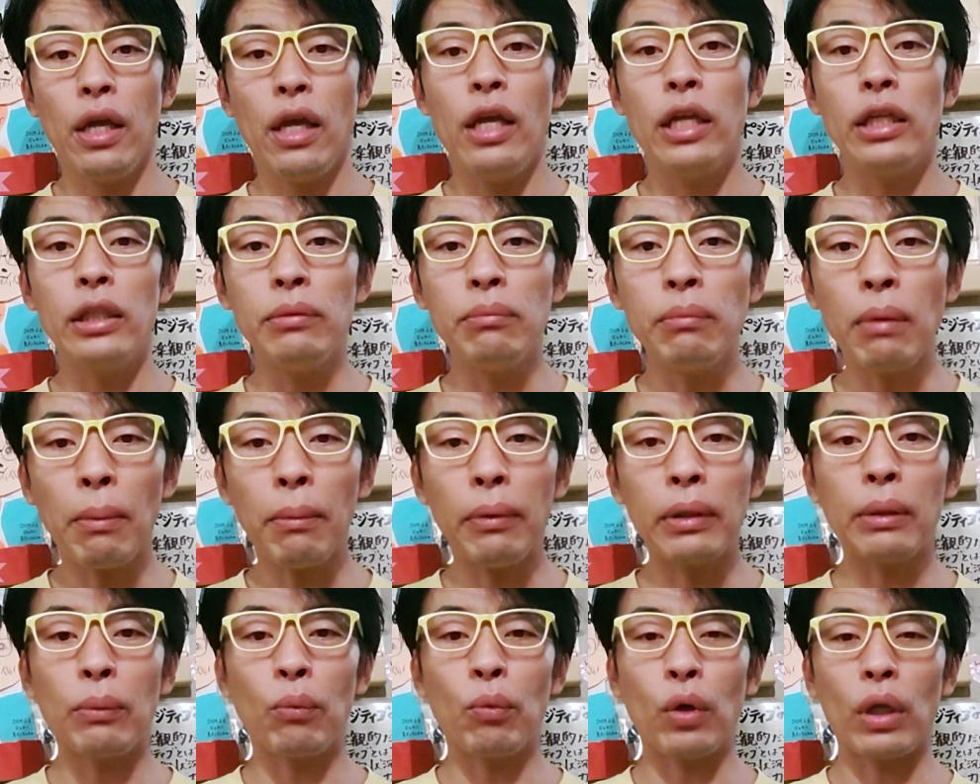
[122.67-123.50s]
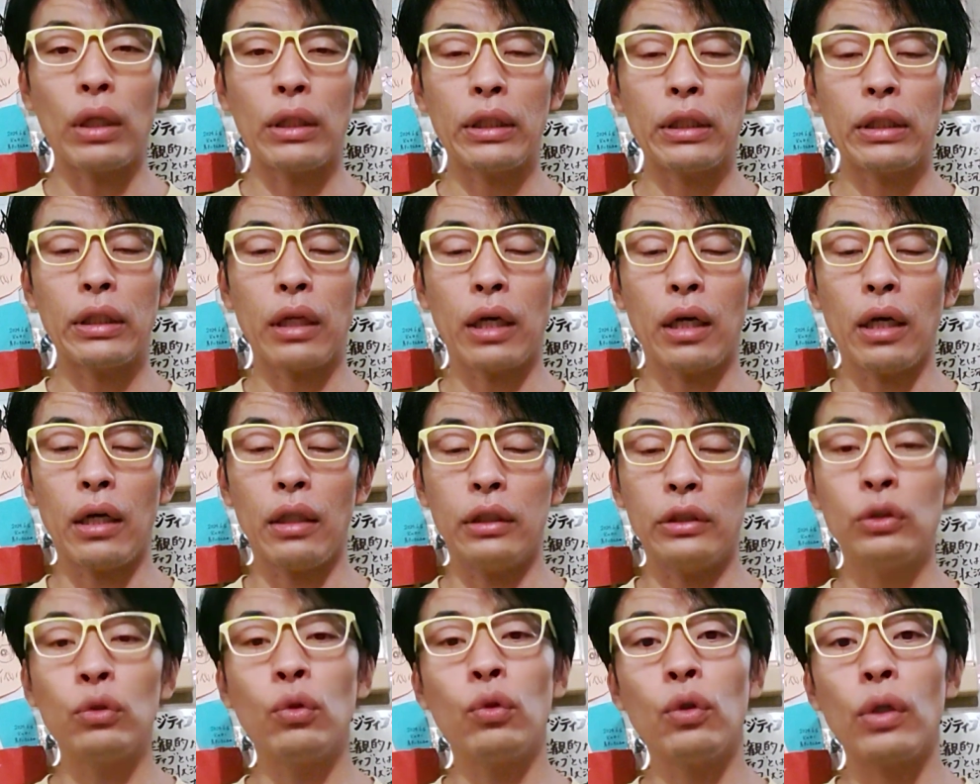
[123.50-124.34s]
今までもらってた
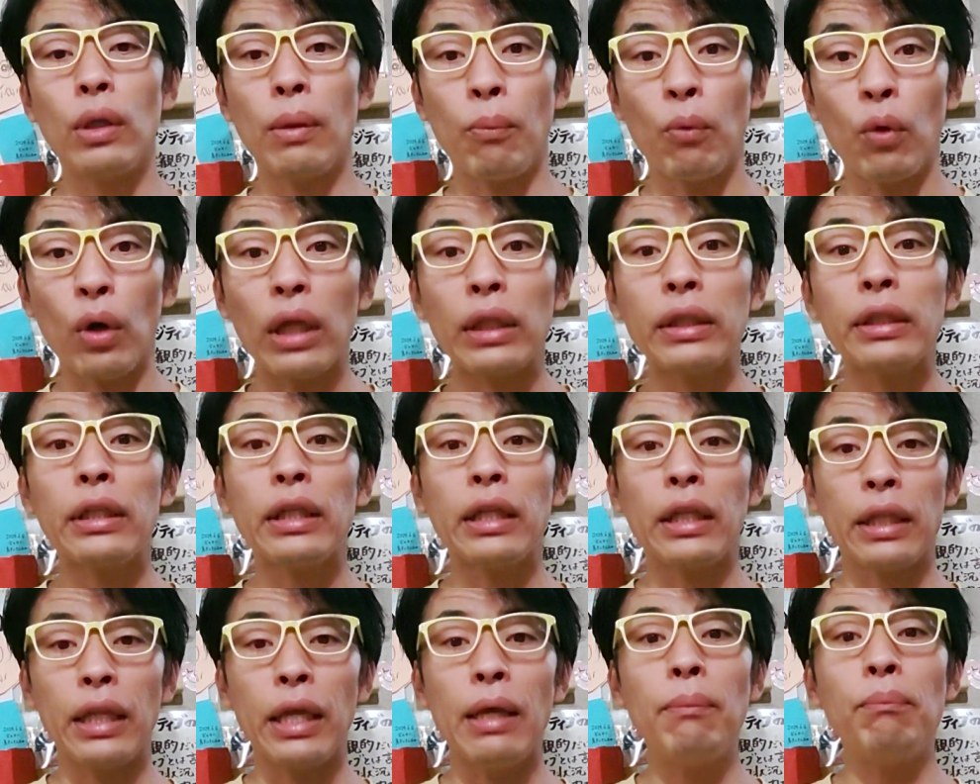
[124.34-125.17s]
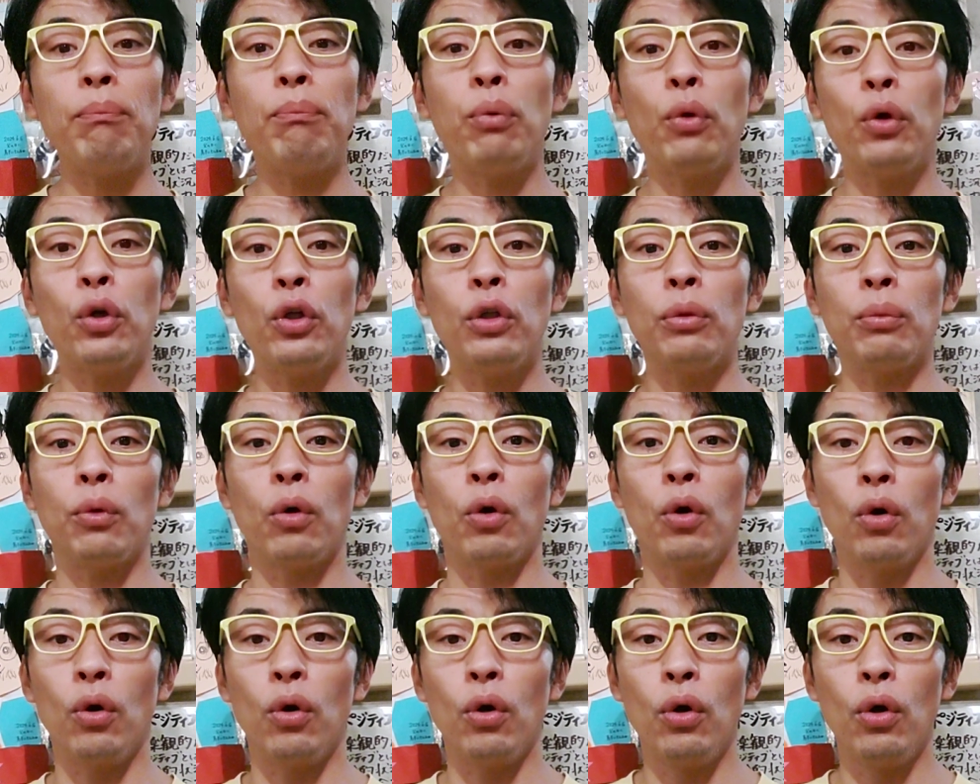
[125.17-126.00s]
日本でもらってた年俸より
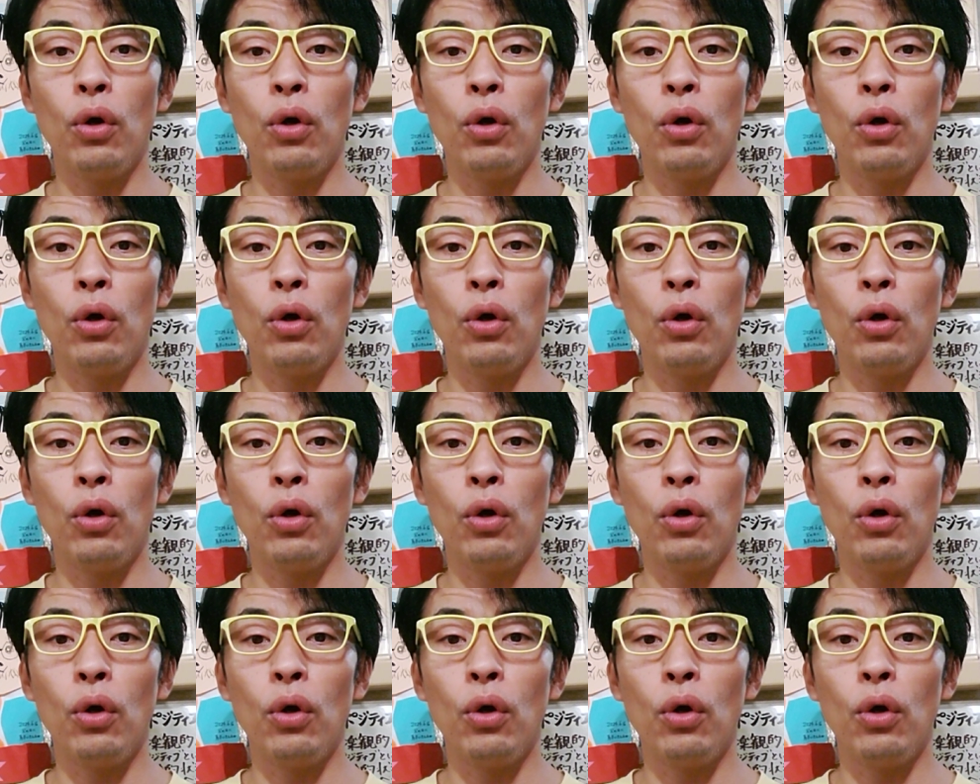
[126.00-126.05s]
も